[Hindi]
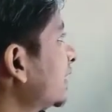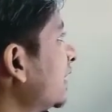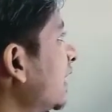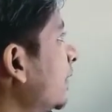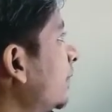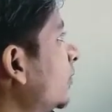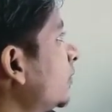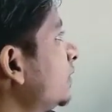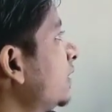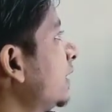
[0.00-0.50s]
का
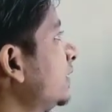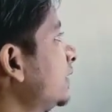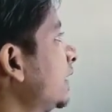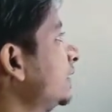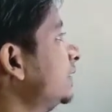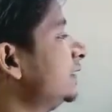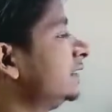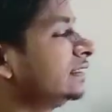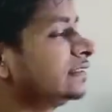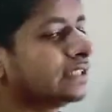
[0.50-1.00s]
नाम हो गया
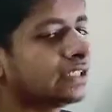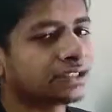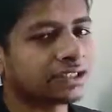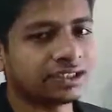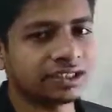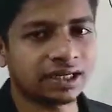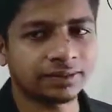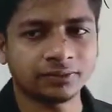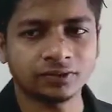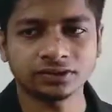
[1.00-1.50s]
चाहे सीज़न का
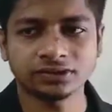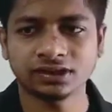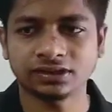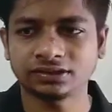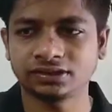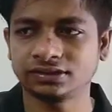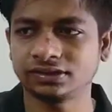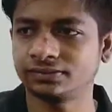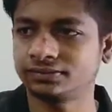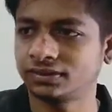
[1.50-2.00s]
नाम हो गया
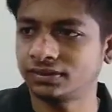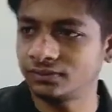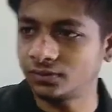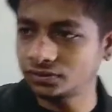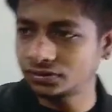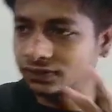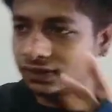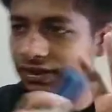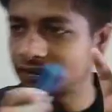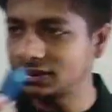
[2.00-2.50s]
सीज़न मतलब
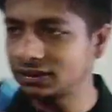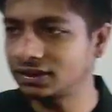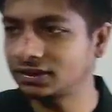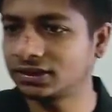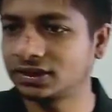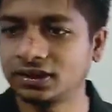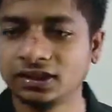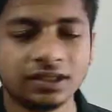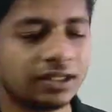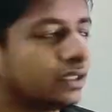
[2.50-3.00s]
मौसम वाला था ना
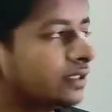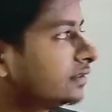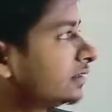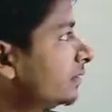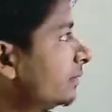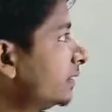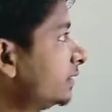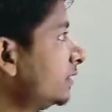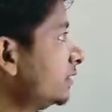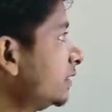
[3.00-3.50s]
अगर
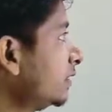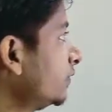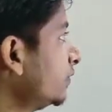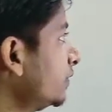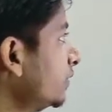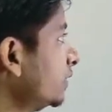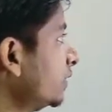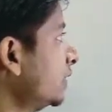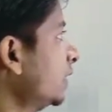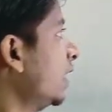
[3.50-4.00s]
समर सीज़न वो
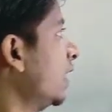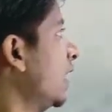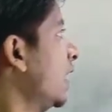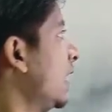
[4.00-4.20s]
सीज़न